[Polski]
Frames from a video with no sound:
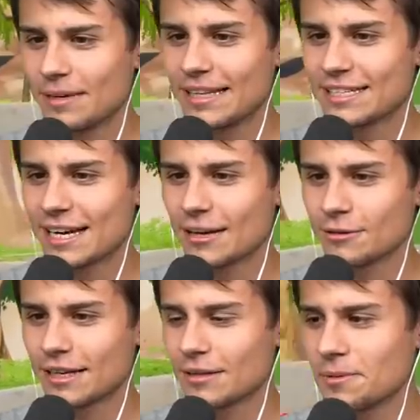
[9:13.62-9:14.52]
Będę czekał
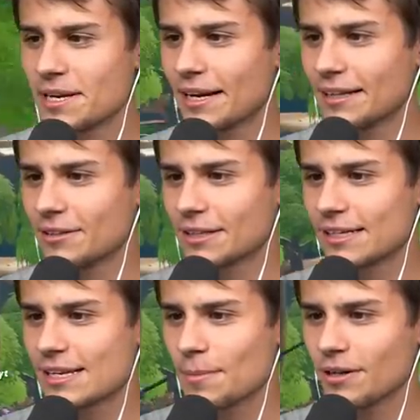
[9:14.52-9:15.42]
tutaj Dominika na
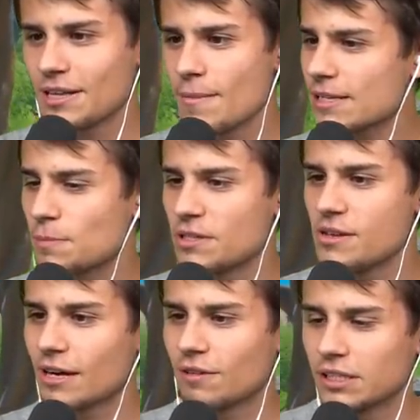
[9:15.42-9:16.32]
Doknesa, bo on nie ma
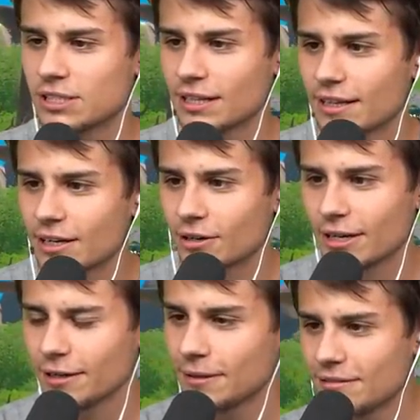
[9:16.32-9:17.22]
zbytnie jak walczyć na daleko,
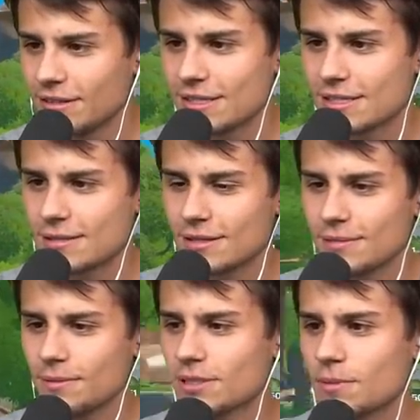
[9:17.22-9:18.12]
nie? Więc e,
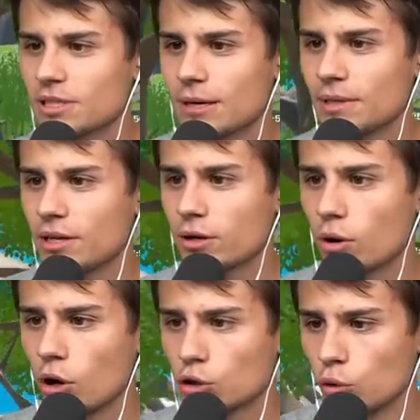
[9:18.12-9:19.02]
e, może no. poczekamy na niego.
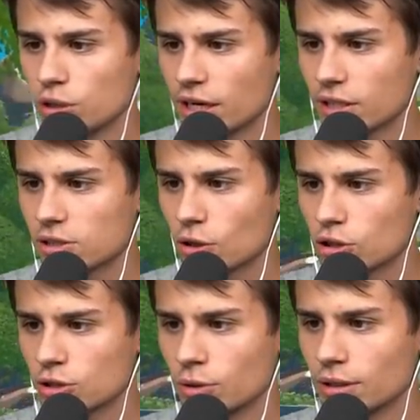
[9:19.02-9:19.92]
O kurde, jak
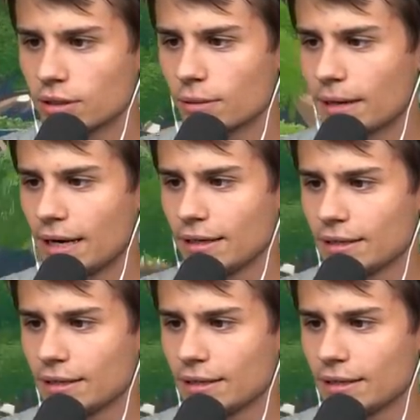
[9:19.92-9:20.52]
skoczył. Dobra.